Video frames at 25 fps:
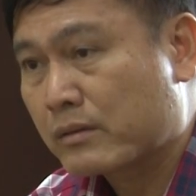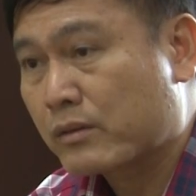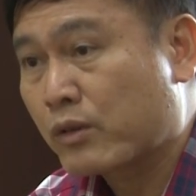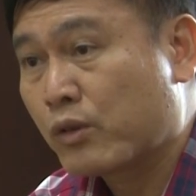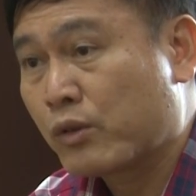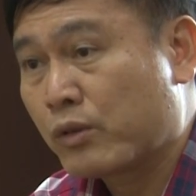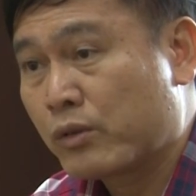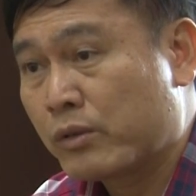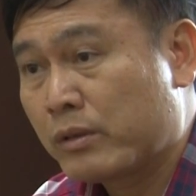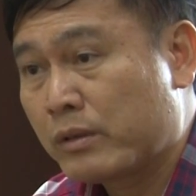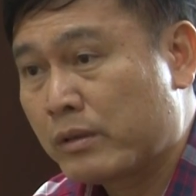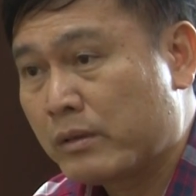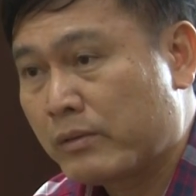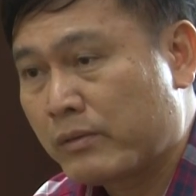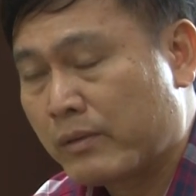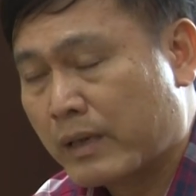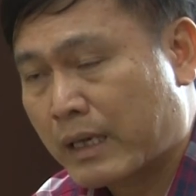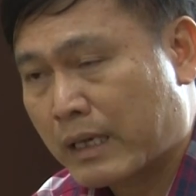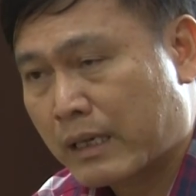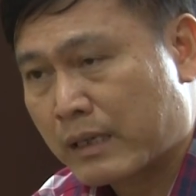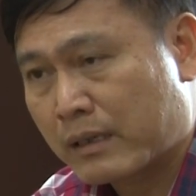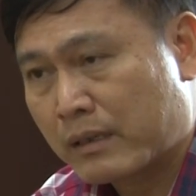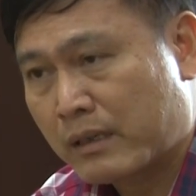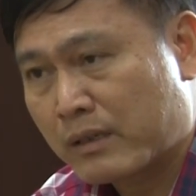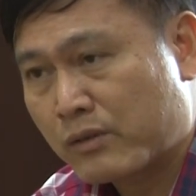tôi
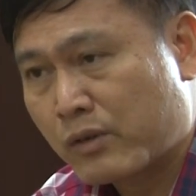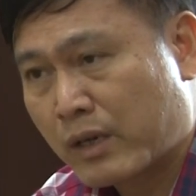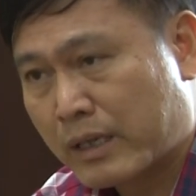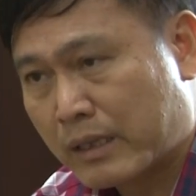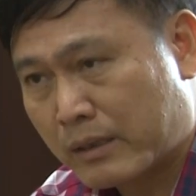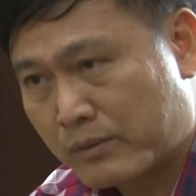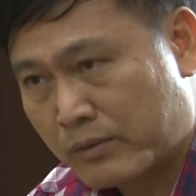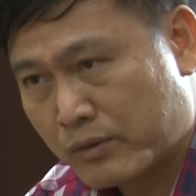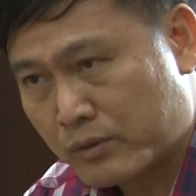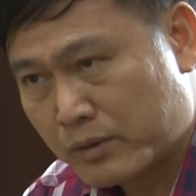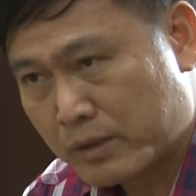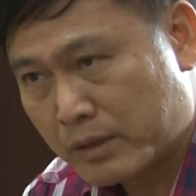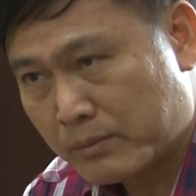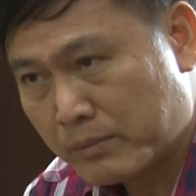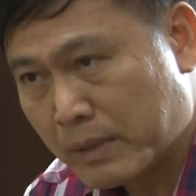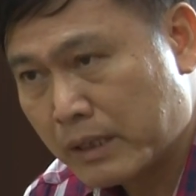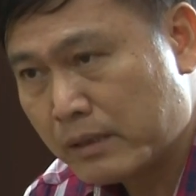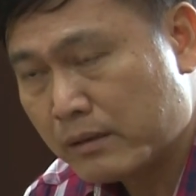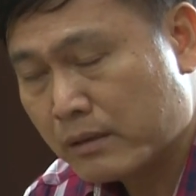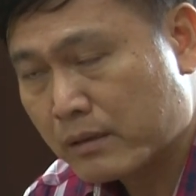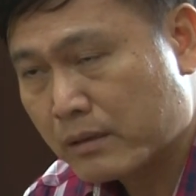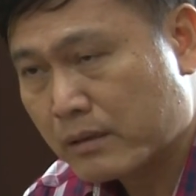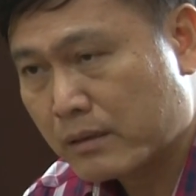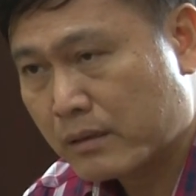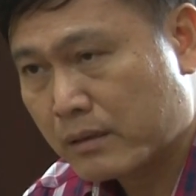và liên đoàn thành phố Hồ Chí Minh
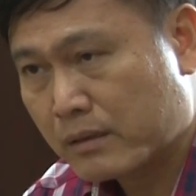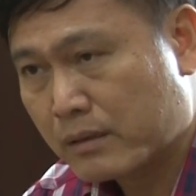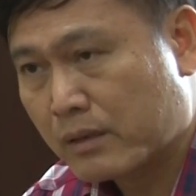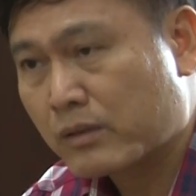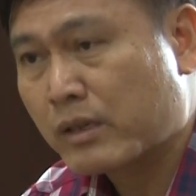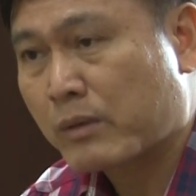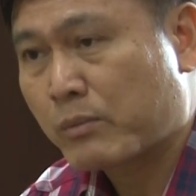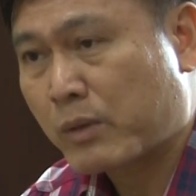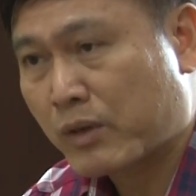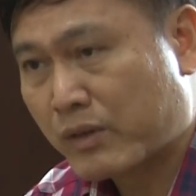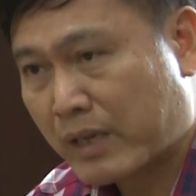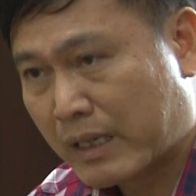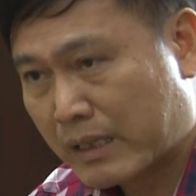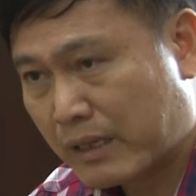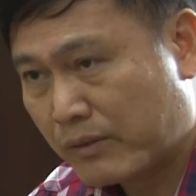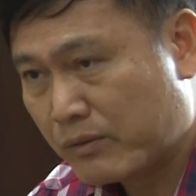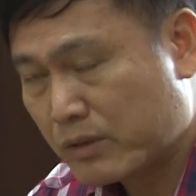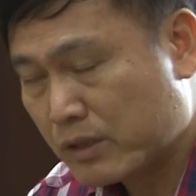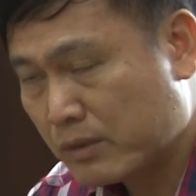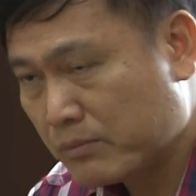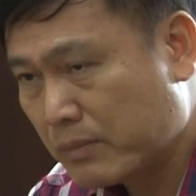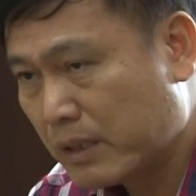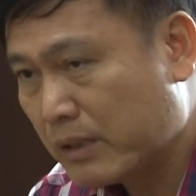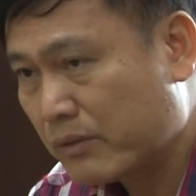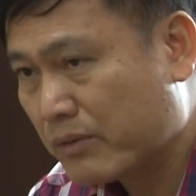liên đoàn bóng đá thành phố
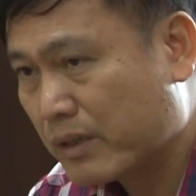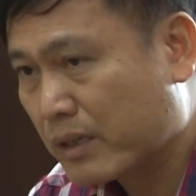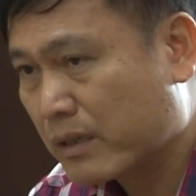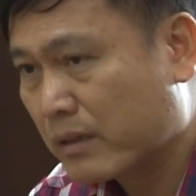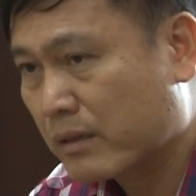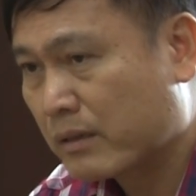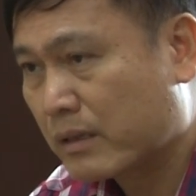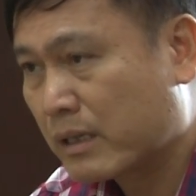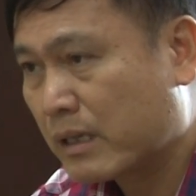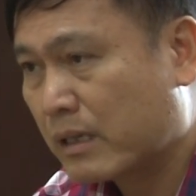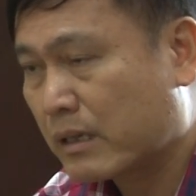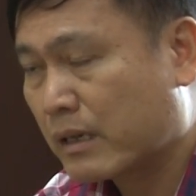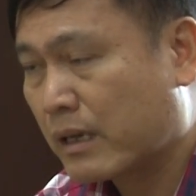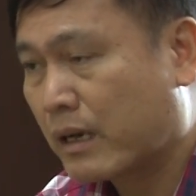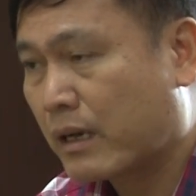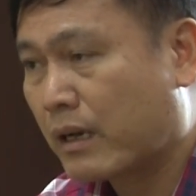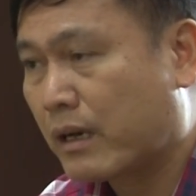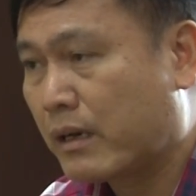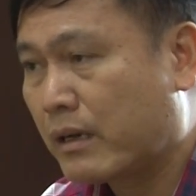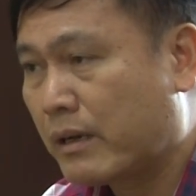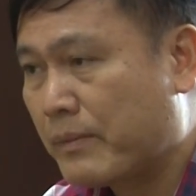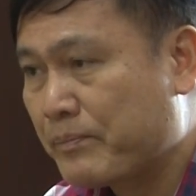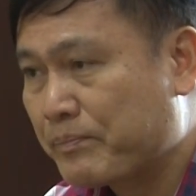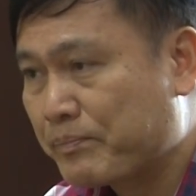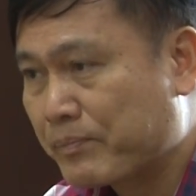Hồ Chí Minh phải nói là
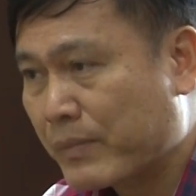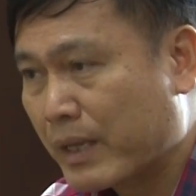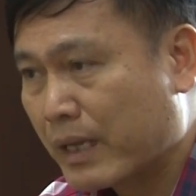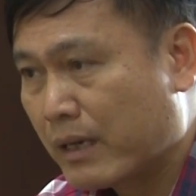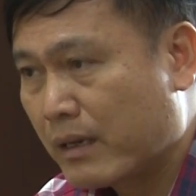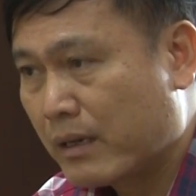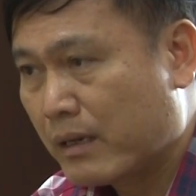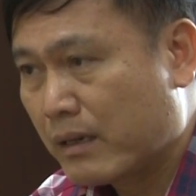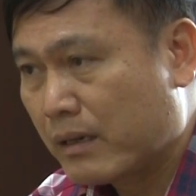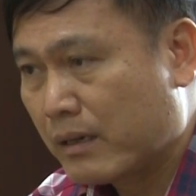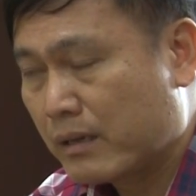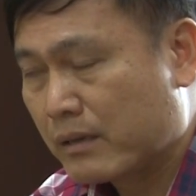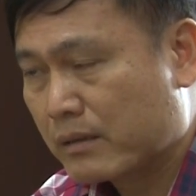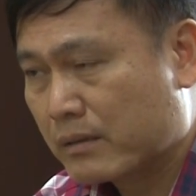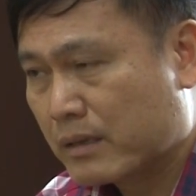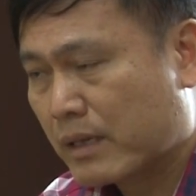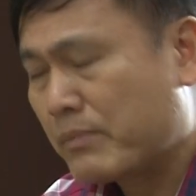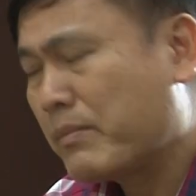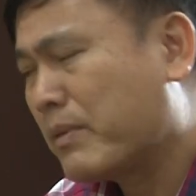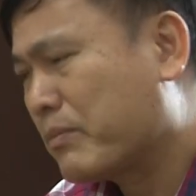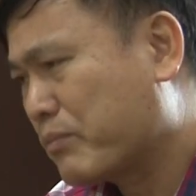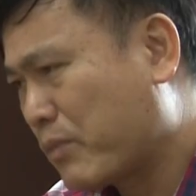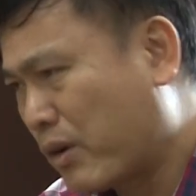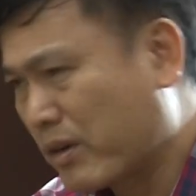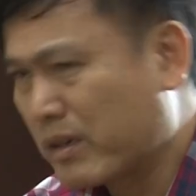đã ờ,
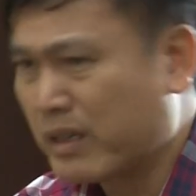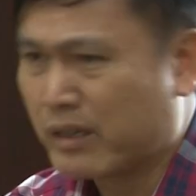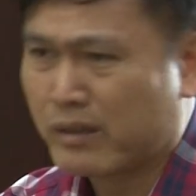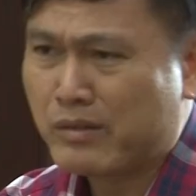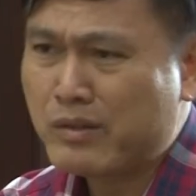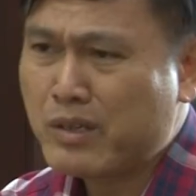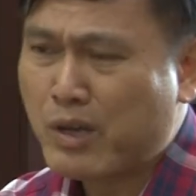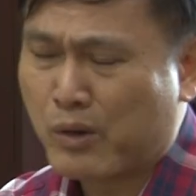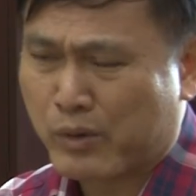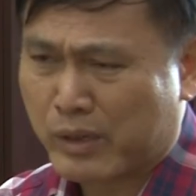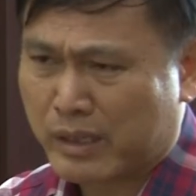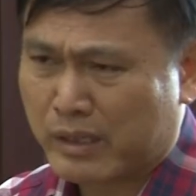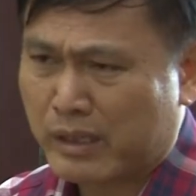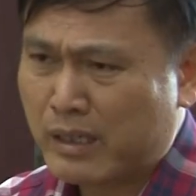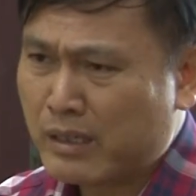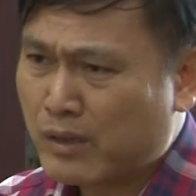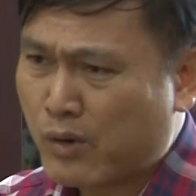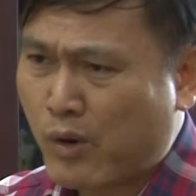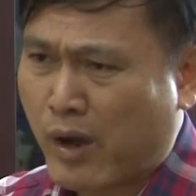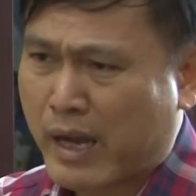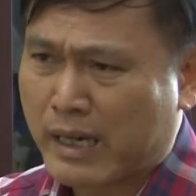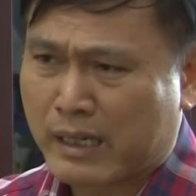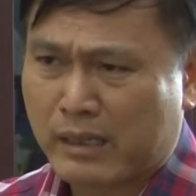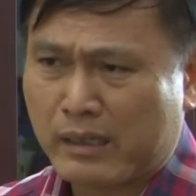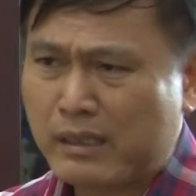các mọi người cũng hiểu là liên
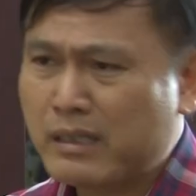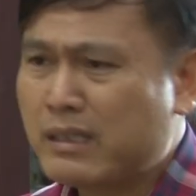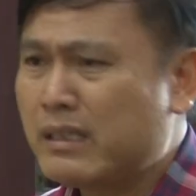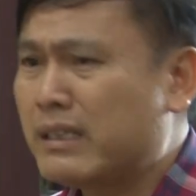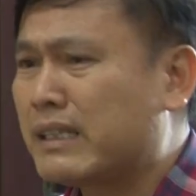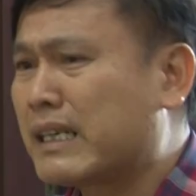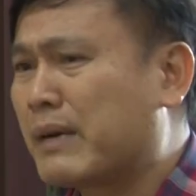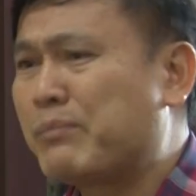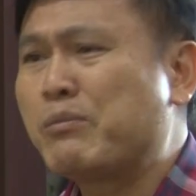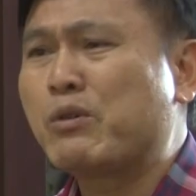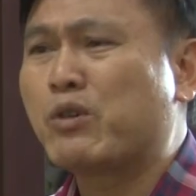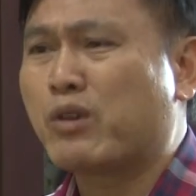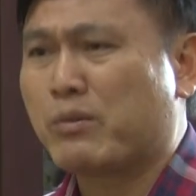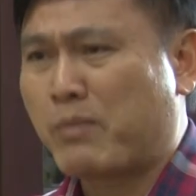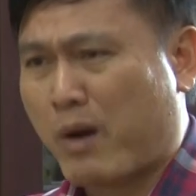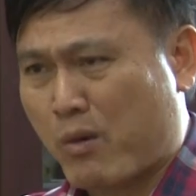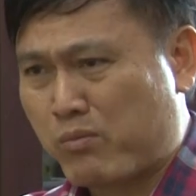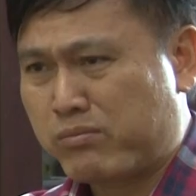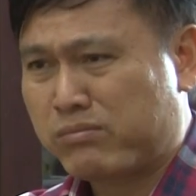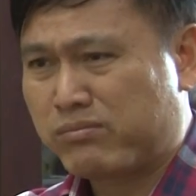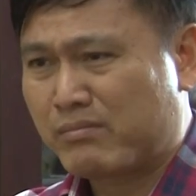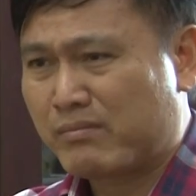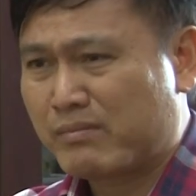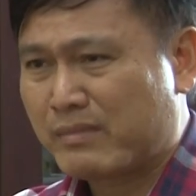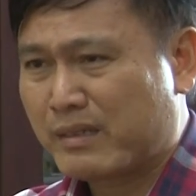đoàn ít khi nắm một đội
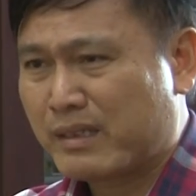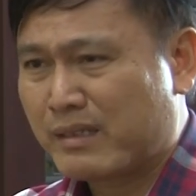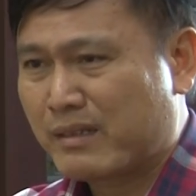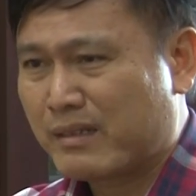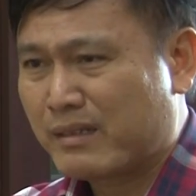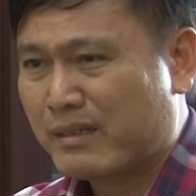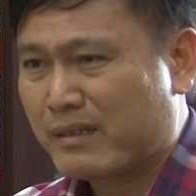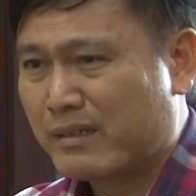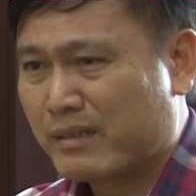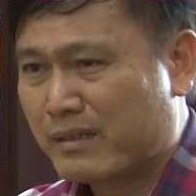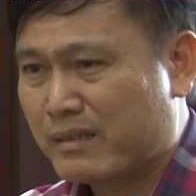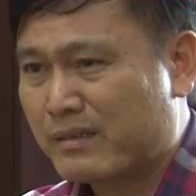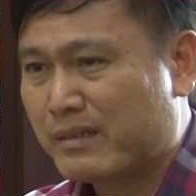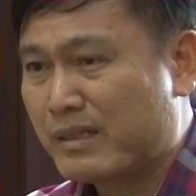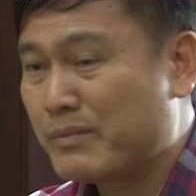bóng vâng.